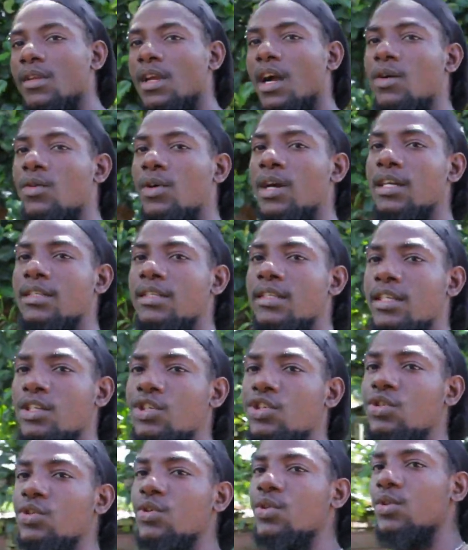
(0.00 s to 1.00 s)
Ah ouais, c'est
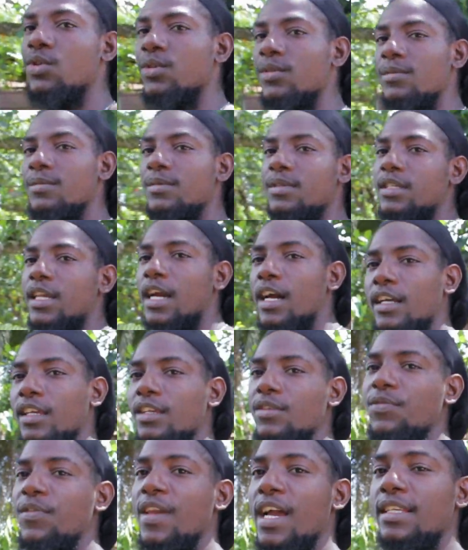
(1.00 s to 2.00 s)
chaud, c'est
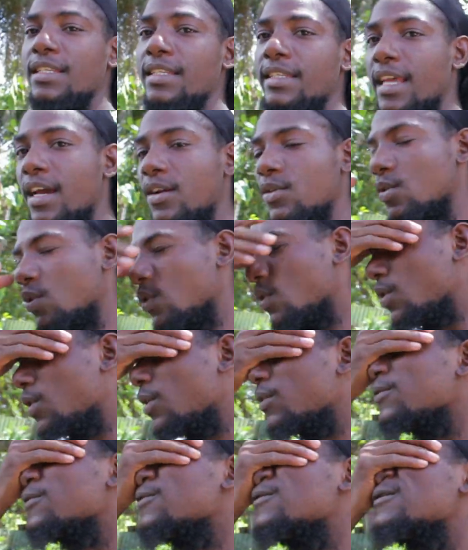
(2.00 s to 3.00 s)
arrivé à Saint-Laurent.